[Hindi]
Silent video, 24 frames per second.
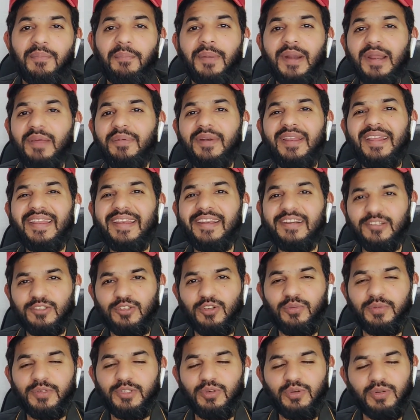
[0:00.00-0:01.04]
बड़े बड़े क्रिएटर्स
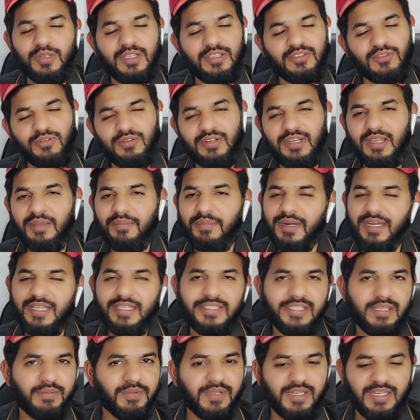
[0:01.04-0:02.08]
को भी छोड़ दिया छोटे
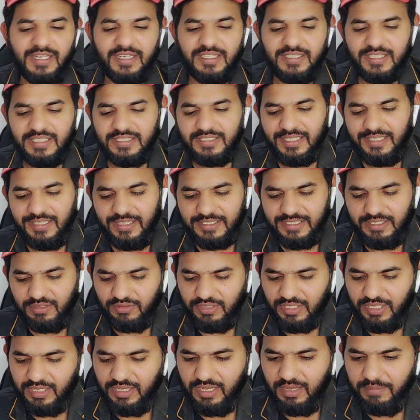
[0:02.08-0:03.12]
बड़े सब क्रिएटर्स के साथ ऐसा
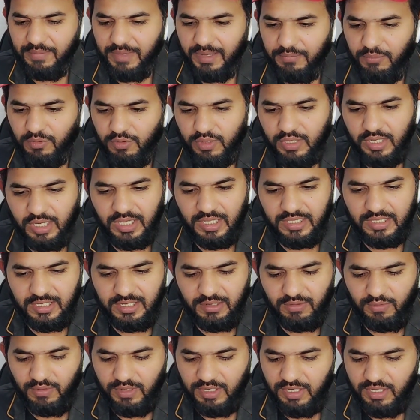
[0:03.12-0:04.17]
होता है अब मैं आपको कहाँ
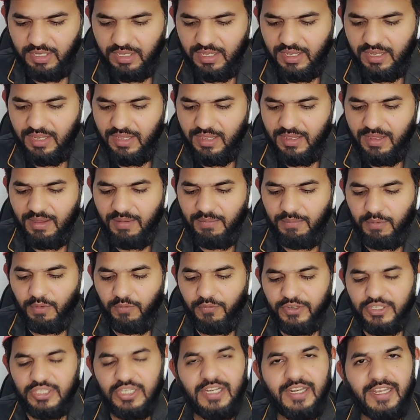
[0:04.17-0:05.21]
दिखाऊंगा
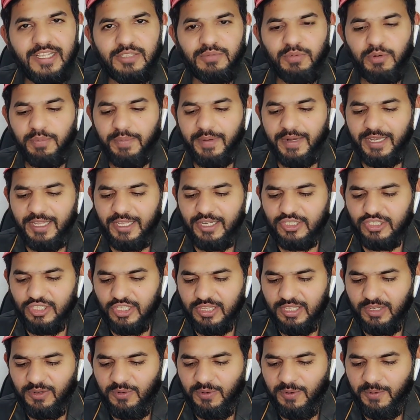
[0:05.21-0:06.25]
प्रोफेशनल डैशबोर्ड पर लेकर
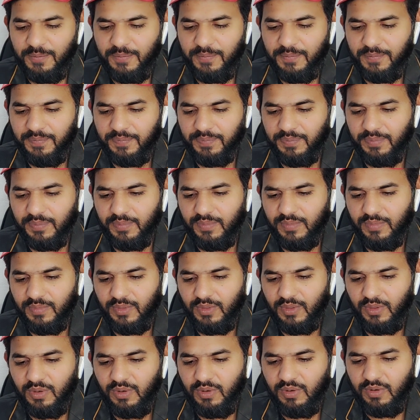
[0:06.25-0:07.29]
चलता हूँ
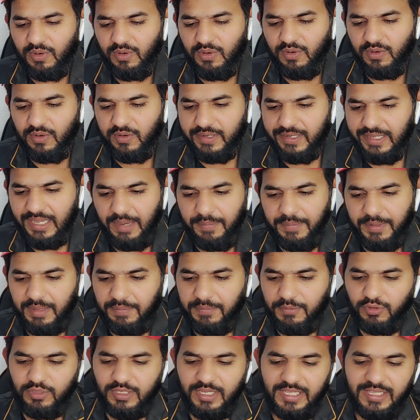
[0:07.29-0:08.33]
और यहाँ पर
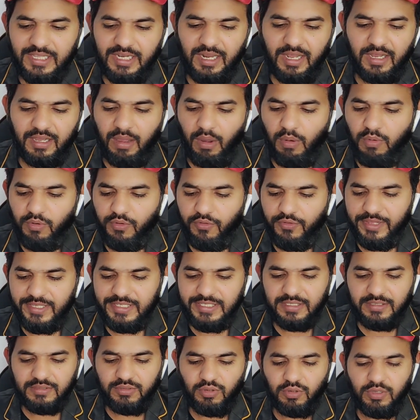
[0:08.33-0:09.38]
आपको दिखाई दे रहा अकाउंट
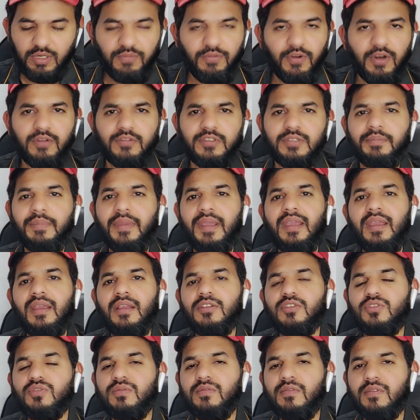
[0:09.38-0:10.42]
रीच टोटल फॉलोअर्स
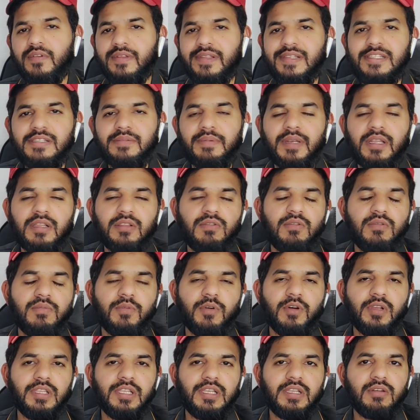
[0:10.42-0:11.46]
मैं जो रील्स बनाता हूँ
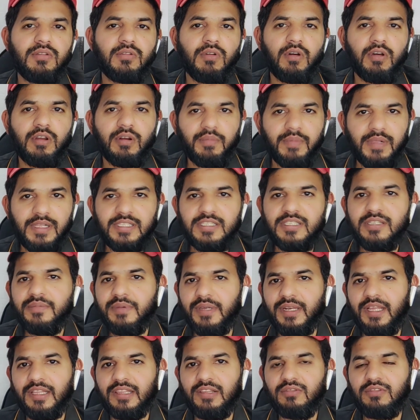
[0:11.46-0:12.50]
बहुत ही नॉर्मल से
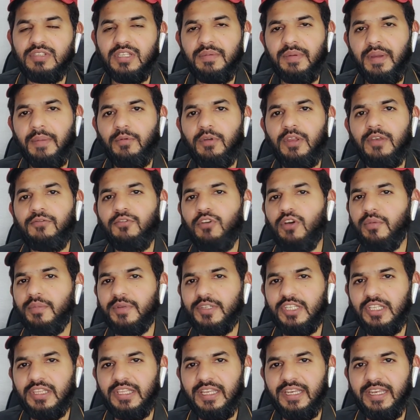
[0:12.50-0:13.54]
बनाता हूँ सिर्फ आपको
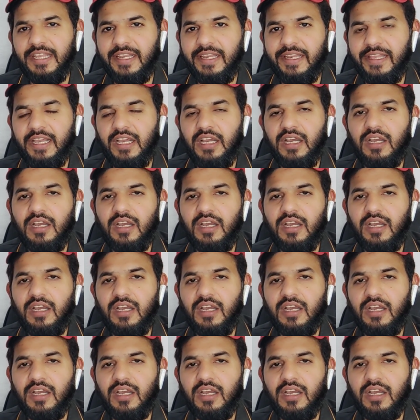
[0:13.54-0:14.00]
इन्फॉर्मेशन देने के लिए